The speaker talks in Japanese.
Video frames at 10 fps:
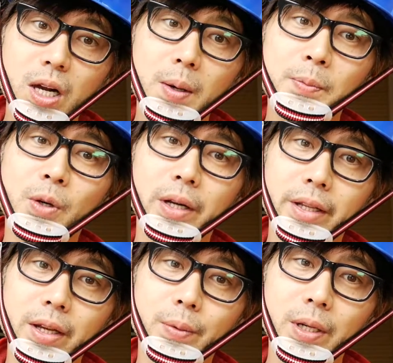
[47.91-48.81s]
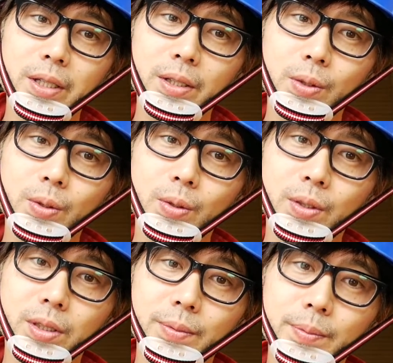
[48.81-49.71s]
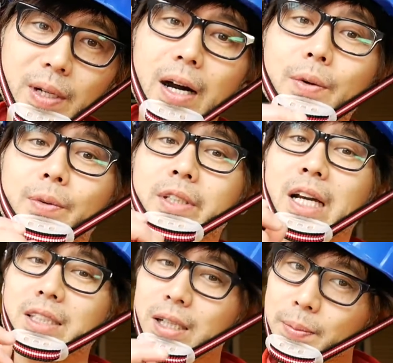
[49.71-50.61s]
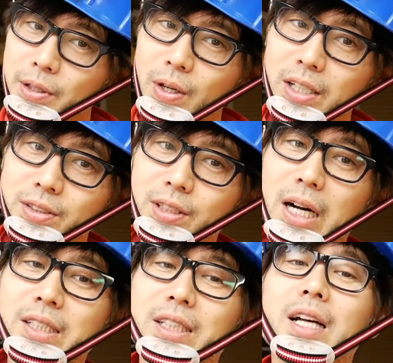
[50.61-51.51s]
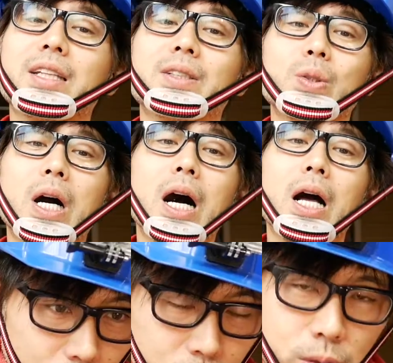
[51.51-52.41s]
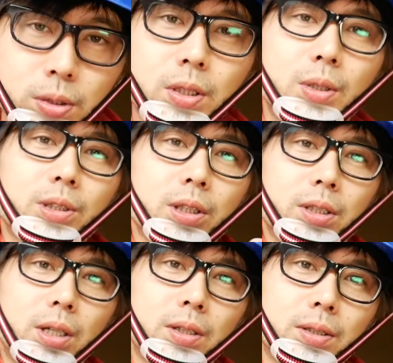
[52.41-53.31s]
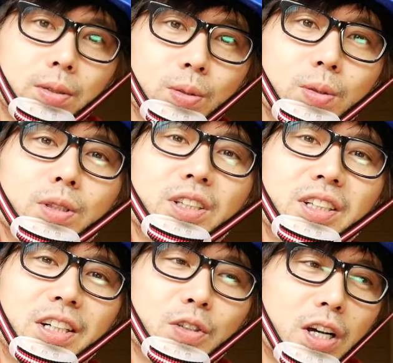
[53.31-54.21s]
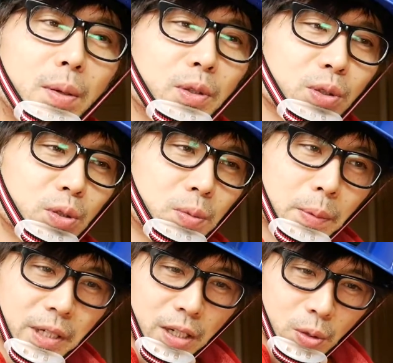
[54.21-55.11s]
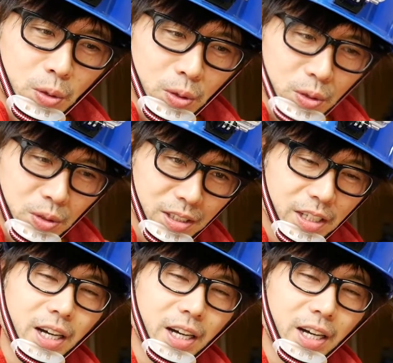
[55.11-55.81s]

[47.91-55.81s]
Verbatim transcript: 鴨はね割とまあ野生味のある味なんですがおつゆが美味しかった本当にあの鴨の旨味がこう出